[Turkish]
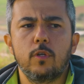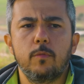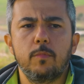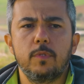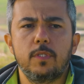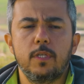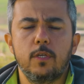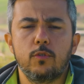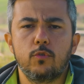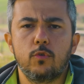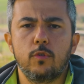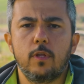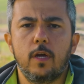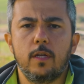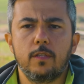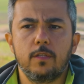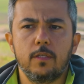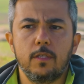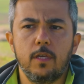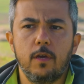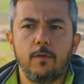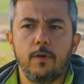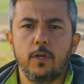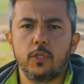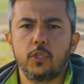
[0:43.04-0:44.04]
Tabi sezon
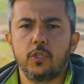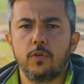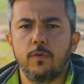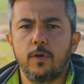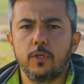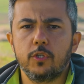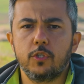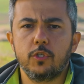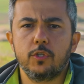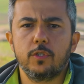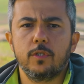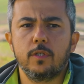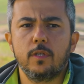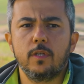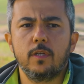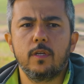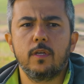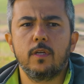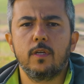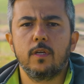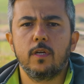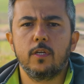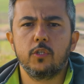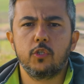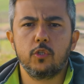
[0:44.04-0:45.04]
artık yavaş yavaş
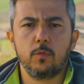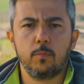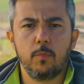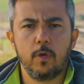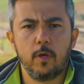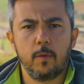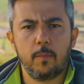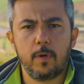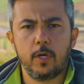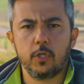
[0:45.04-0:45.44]
e, açılmaya